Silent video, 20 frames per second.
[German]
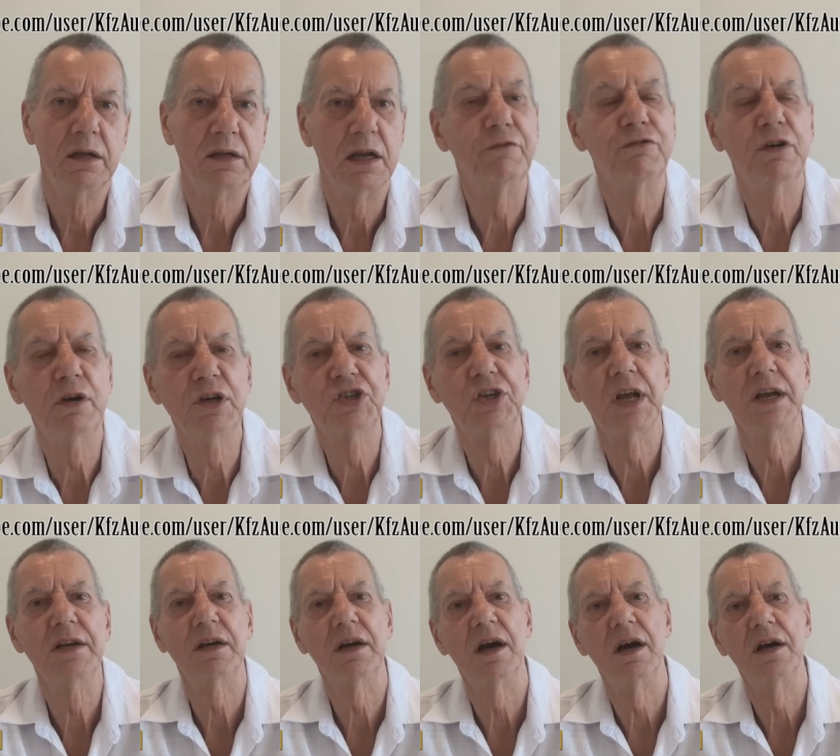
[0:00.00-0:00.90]
Der
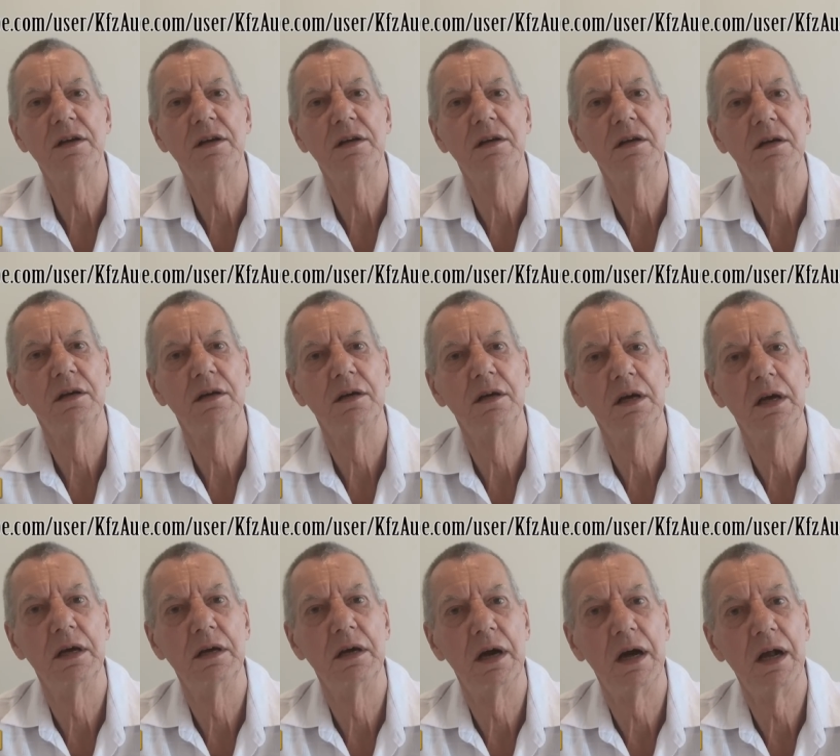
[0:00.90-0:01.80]
Vollständigkeit
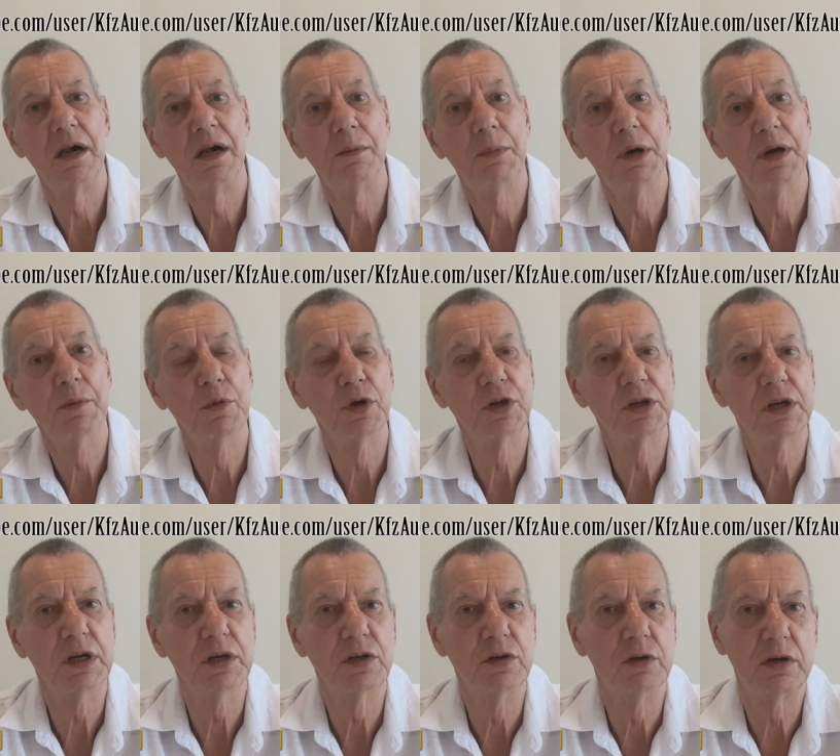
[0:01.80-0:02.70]
halber
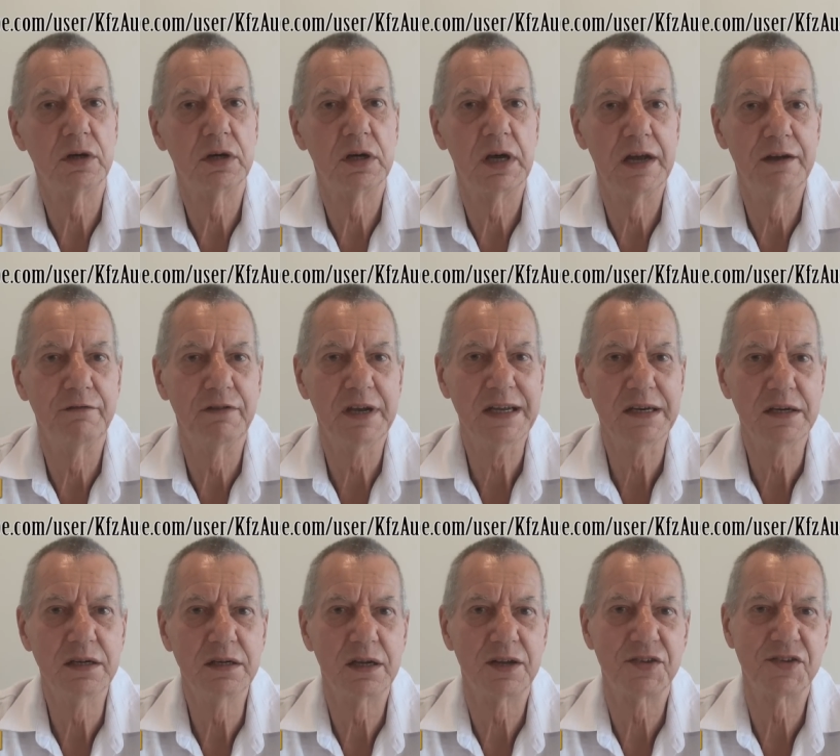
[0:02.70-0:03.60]
möchte ich noch
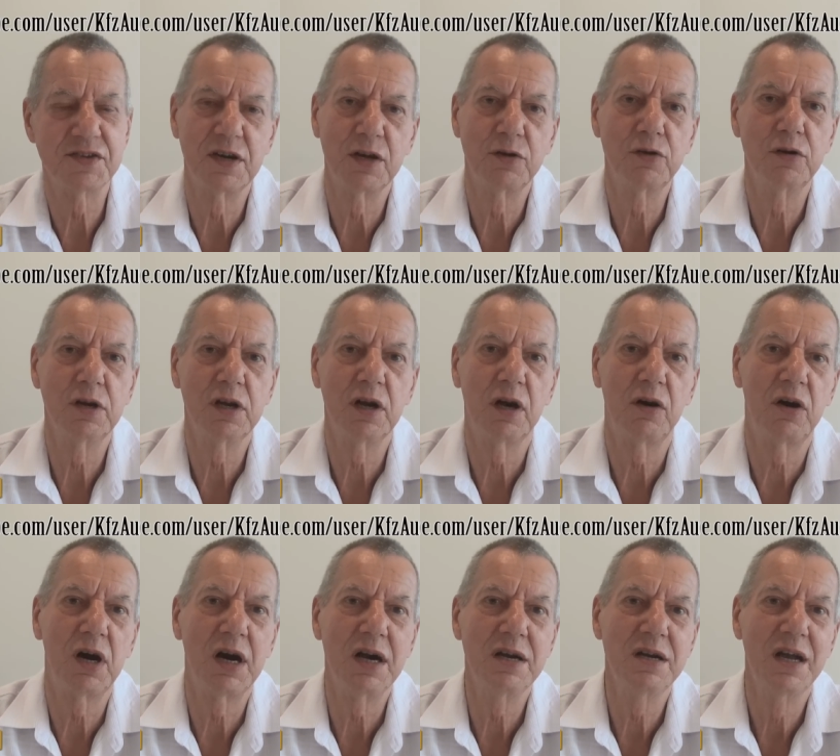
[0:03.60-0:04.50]
erwähnen, dass es natürlich
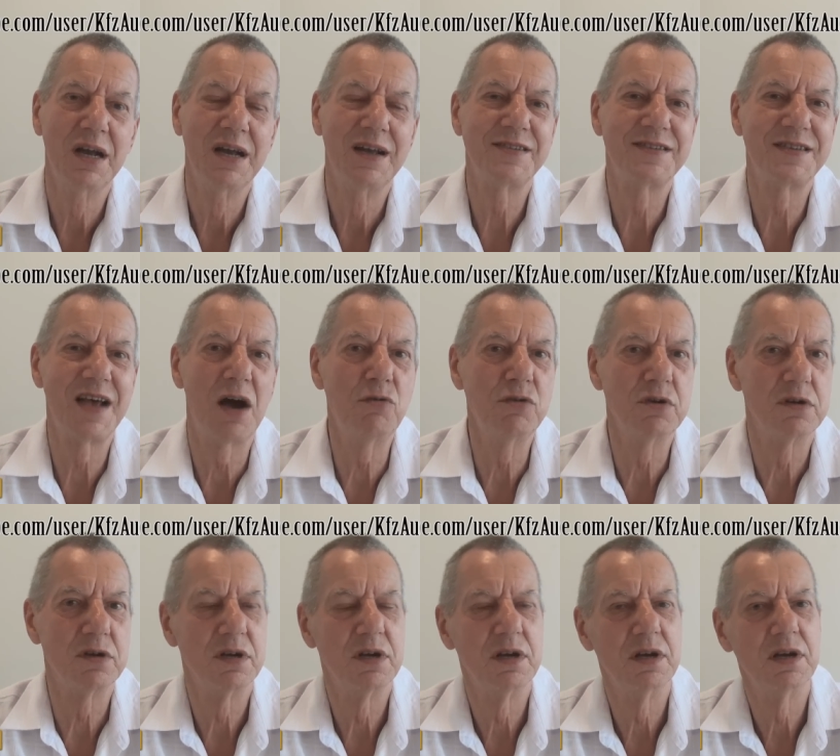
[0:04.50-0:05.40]
auch ein
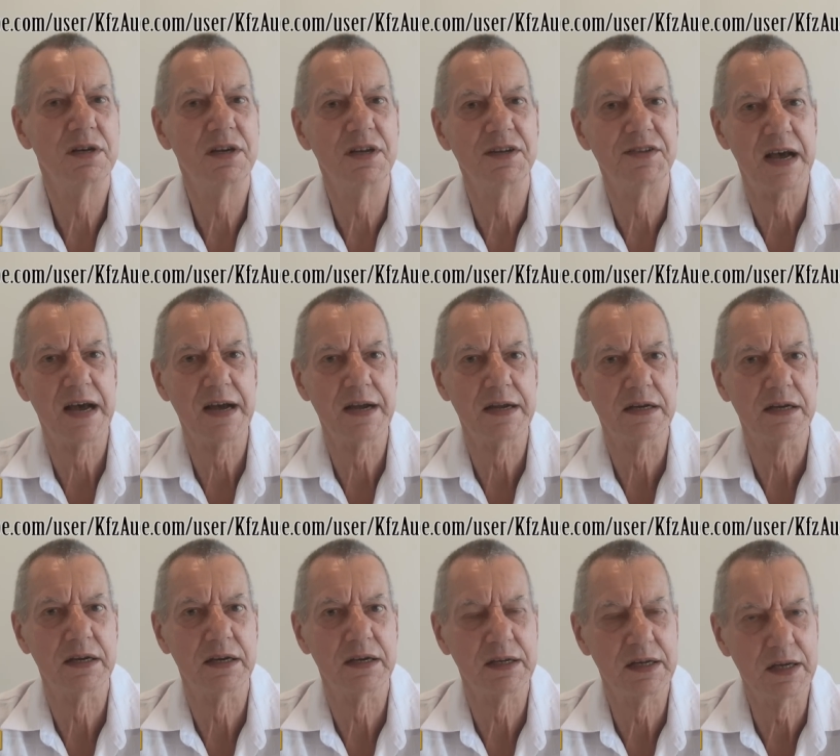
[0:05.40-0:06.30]

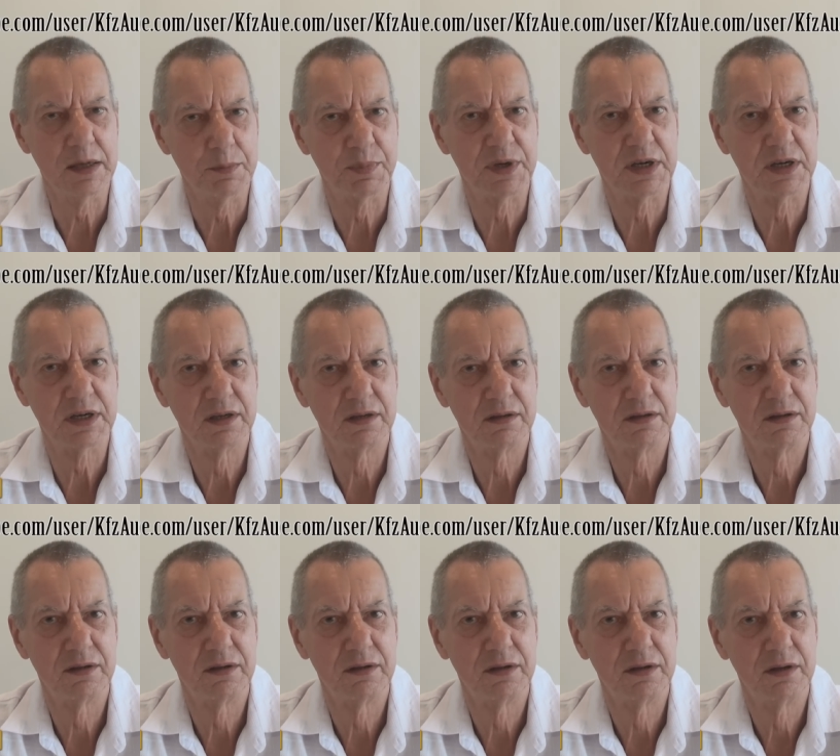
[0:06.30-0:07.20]
Sounddesign gibt.
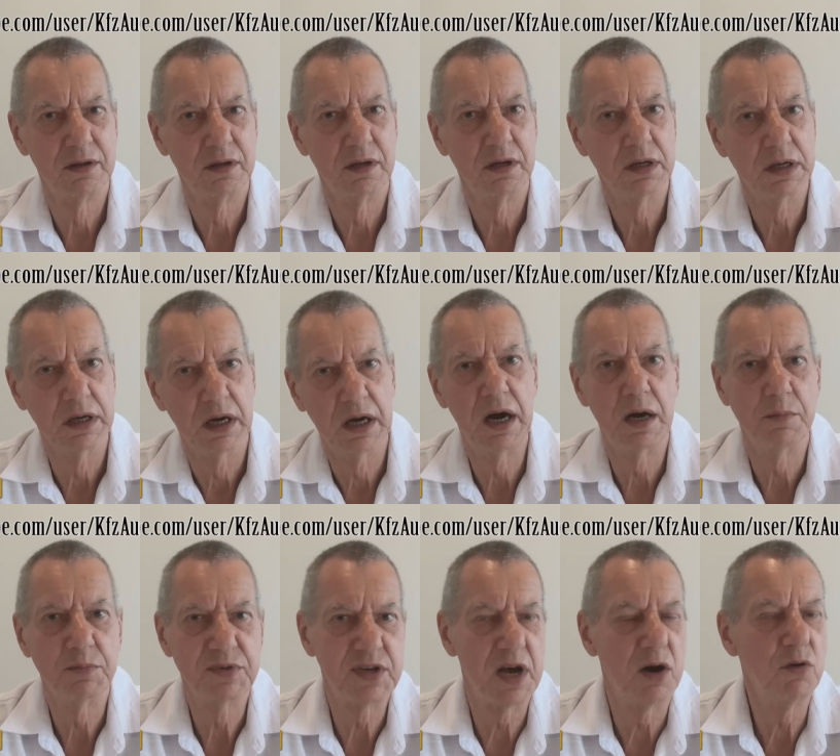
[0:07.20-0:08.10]
Ja,
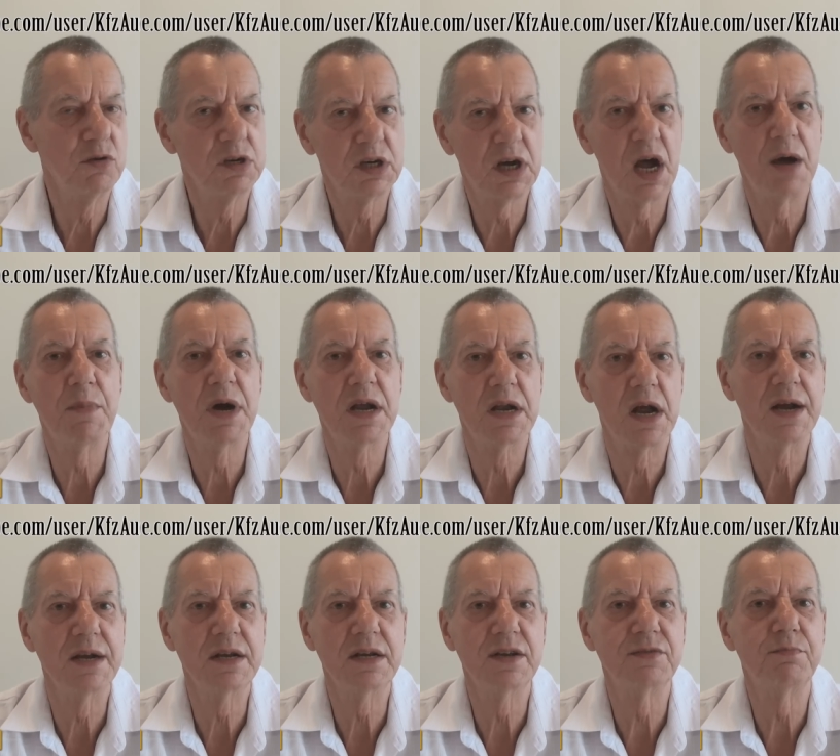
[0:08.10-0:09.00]
am Sound kann man
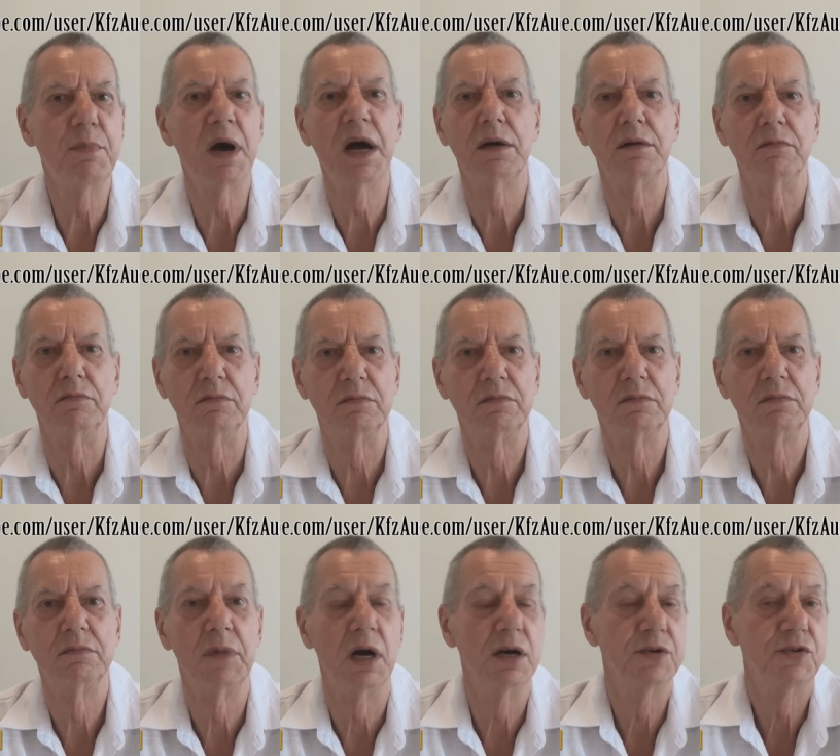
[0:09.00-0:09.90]
einiges machen.
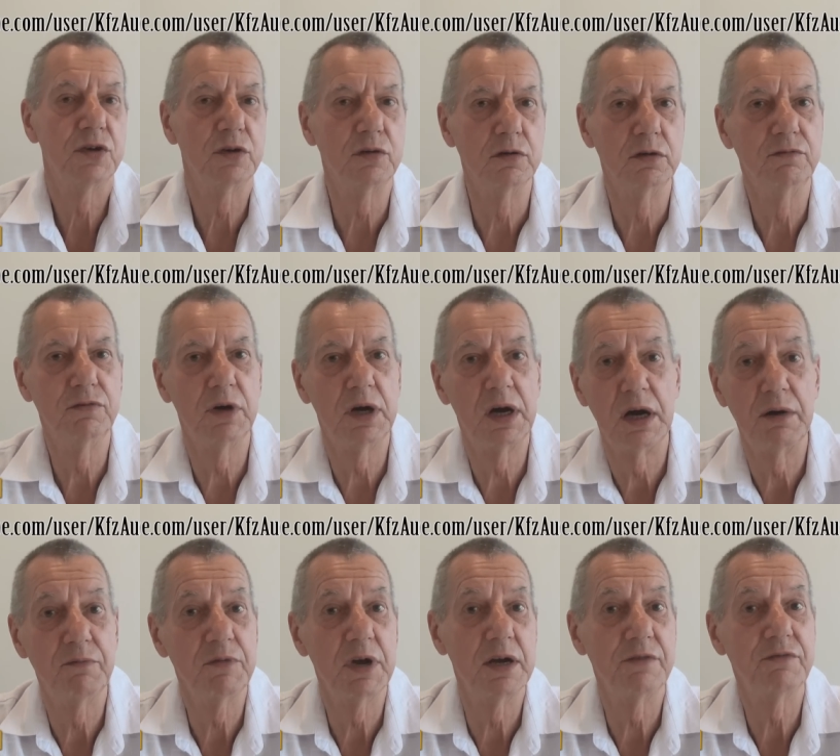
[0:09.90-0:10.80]
Als ich jung war,
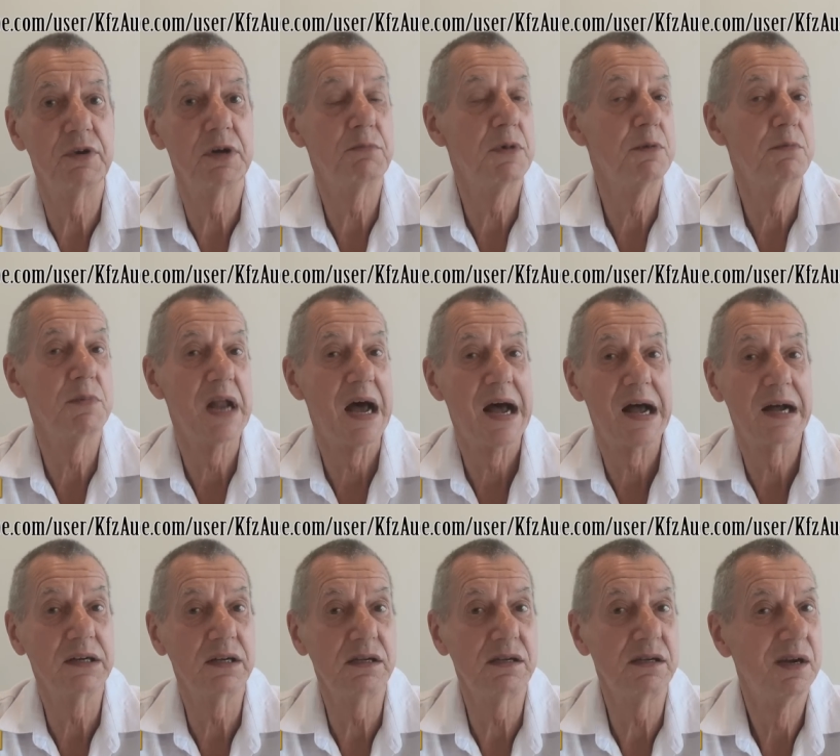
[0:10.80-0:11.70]
haben wir einfach mit dem
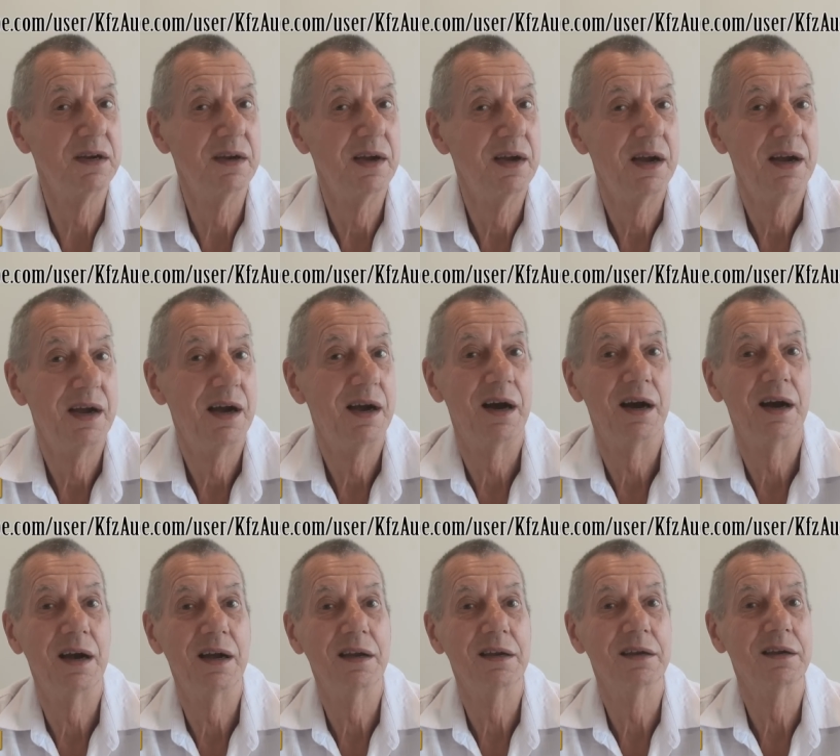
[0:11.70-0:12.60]
Nagel
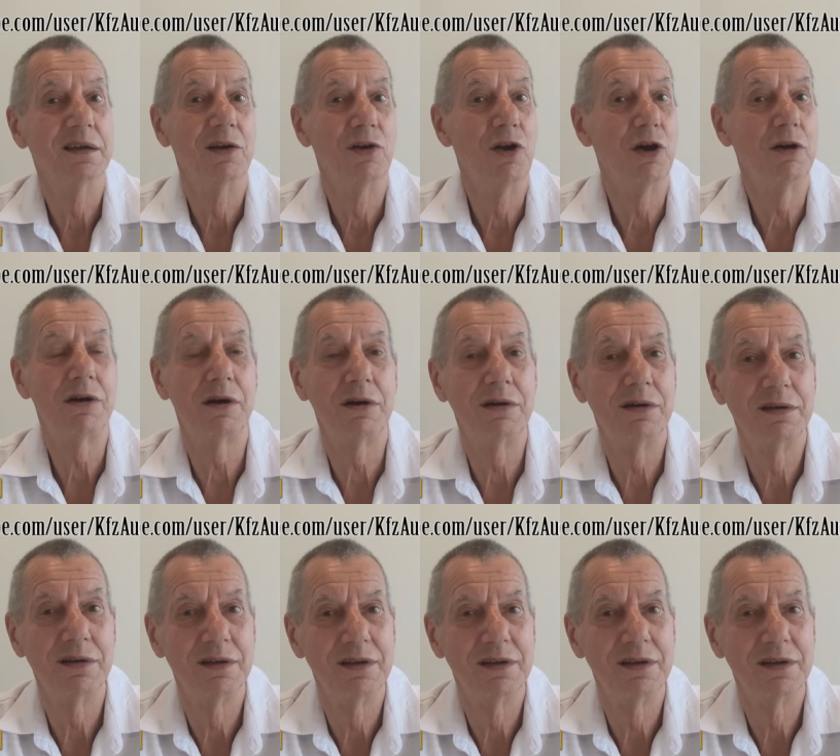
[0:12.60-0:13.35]
ein Loch